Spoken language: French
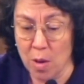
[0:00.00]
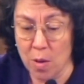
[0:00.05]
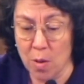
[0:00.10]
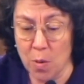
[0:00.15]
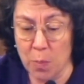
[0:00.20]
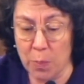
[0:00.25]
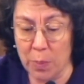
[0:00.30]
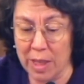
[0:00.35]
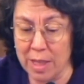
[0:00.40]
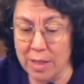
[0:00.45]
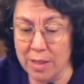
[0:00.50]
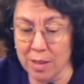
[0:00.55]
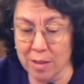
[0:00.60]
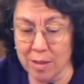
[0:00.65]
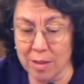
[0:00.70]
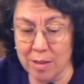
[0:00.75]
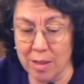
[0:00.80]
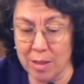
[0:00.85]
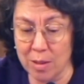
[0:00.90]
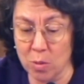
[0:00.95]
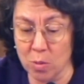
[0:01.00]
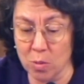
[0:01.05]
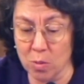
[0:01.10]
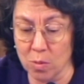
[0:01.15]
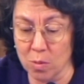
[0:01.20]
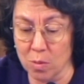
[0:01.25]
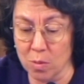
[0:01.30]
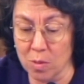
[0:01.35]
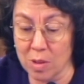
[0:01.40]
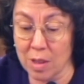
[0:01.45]
euh, présentés sont
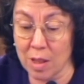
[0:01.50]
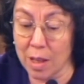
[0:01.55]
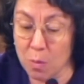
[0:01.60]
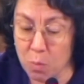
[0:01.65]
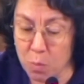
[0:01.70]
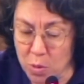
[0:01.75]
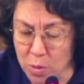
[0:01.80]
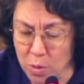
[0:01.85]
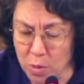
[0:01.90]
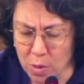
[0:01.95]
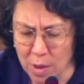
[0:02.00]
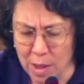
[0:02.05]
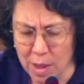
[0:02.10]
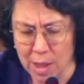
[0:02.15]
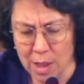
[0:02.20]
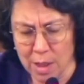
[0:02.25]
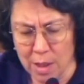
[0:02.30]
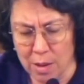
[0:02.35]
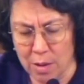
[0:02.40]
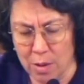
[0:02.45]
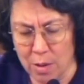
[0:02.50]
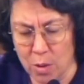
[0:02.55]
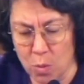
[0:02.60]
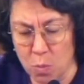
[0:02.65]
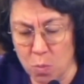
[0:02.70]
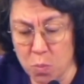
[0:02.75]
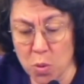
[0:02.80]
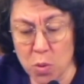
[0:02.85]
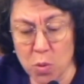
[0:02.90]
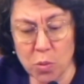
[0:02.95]
très beaux. Euh,
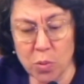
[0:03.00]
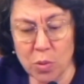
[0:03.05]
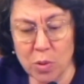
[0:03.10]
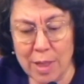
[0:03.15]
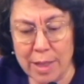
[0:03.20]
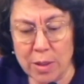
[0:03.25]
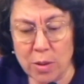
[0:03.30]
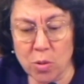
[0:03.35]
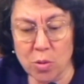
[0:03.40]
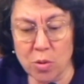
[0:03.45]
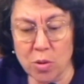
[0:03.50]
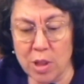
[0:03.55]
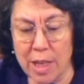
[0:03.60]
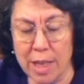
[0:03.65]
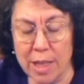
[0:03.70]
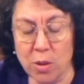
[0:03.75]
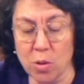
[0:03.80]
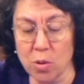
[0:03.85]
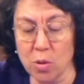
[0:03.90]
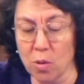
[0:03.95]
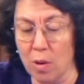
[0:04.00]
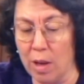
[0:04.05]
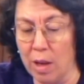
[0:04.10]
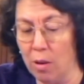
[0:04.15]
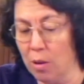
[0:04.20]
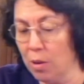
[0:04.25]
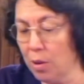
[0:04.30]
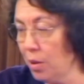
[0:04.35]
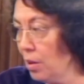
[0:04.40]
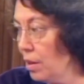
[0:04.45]
beaucoup d'associations,
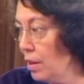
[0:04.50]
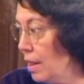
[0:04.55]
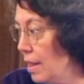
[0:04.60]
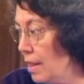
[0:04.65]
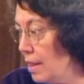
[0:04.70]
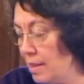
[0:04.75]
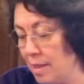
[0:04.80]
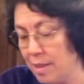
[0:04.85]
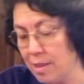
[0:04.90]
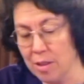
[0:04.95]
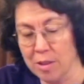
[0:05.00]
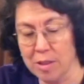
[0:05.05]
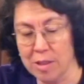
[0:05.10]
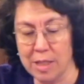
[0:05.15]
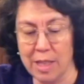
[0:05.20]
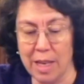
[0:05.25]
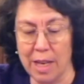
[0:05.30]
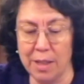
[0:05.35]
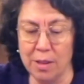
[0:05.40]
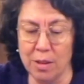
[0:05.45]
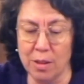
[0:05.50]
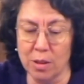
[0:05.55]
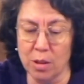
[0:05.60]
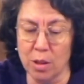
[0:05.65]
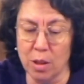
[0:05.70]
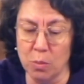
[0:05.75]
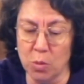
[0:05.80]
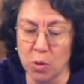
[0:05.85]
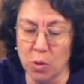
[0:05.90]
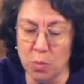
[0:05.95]
alors il y en a des anciennes
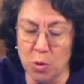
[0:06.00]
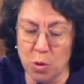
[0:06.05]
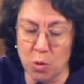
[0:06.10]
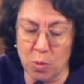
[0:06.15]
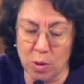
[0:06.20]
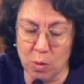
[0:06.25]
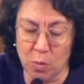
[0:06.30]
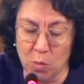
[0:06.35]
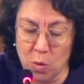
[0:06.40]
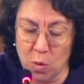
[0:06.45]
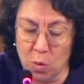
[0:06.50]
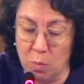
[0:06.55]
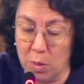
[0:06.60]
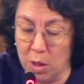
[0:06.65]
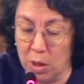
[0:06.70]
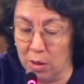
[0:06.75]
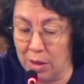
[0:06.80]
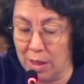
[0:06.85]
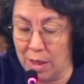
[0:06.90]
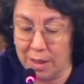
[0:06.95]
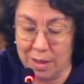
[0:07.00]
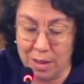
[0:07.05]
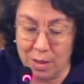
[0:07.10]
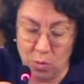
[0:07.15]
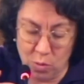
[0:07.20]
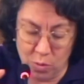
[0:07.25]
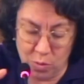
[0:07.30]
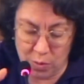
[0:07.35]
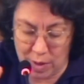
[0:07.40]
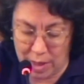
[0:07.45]
comme Home Sweet Mom, mais il y en a des
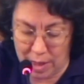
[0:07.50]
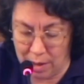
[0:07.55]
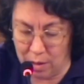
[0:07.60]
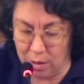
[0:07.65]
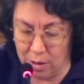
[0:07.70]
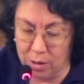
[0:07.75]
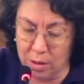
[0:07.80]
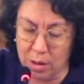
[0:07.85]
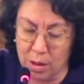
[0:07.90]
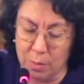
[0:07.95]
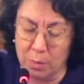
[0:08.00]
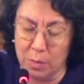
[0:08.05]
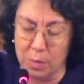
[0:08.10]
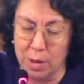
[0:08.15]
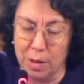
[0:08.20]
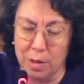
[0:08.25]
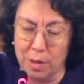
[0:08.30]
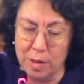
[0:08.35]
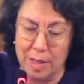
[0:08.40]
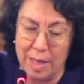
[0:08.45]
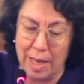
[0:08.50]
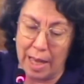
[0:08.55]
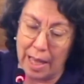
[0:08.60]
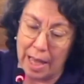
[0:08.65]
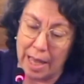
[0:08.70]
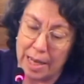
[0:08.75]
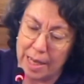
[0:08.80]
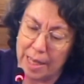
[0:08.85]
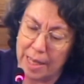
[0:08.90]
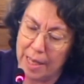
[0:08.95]
nouvelles comme
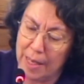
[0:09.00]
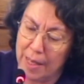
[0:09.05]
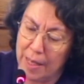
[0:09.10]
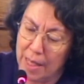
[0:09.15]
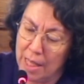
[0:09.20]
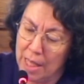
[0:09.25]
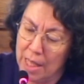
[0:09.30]
Yaralé